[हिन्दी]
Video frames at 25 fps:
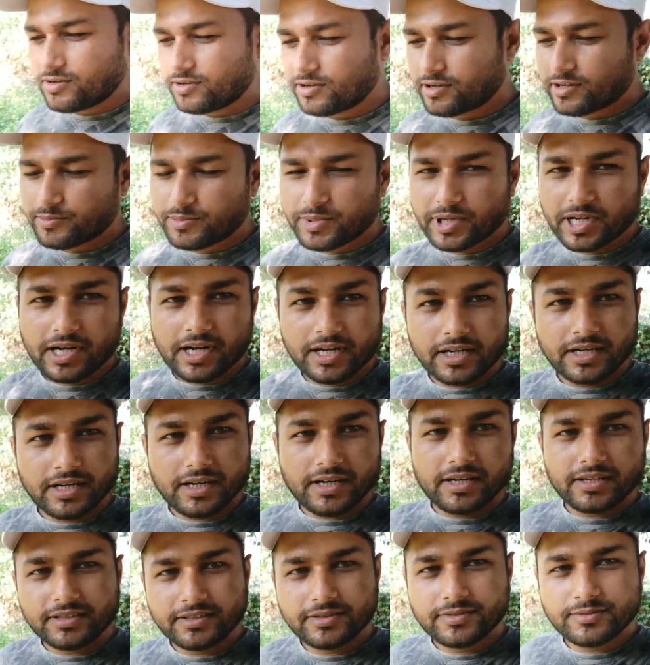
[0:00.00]
और
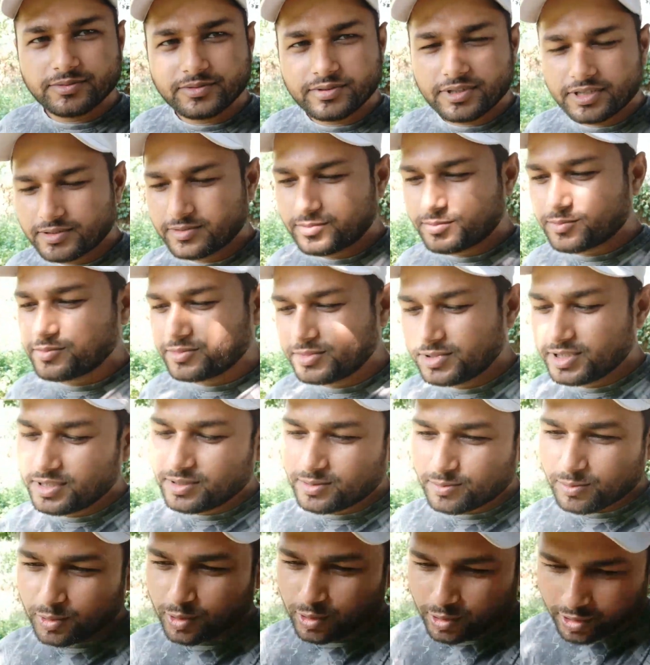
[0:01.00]
पराठा
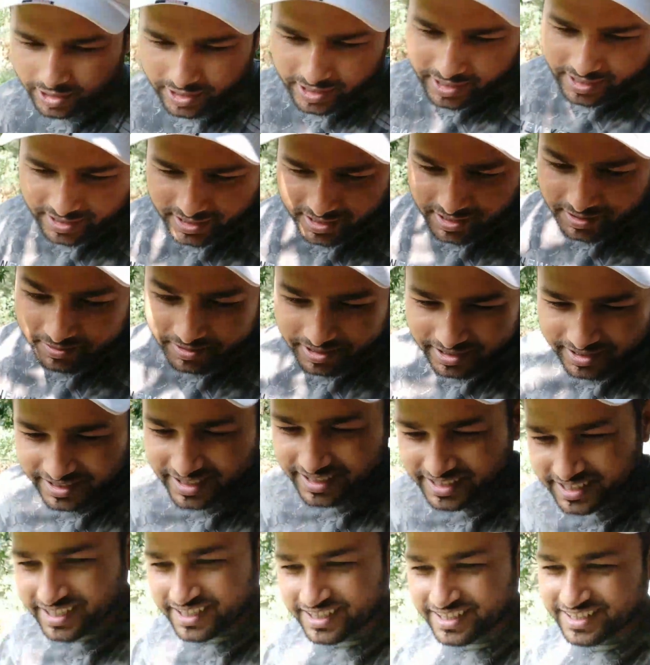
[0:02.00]
बहुत टेस्टी
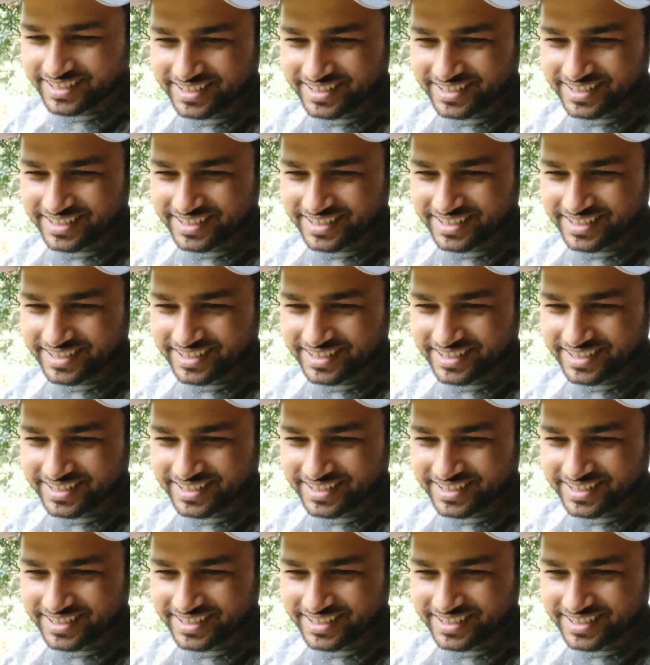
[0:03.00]
बनते हैं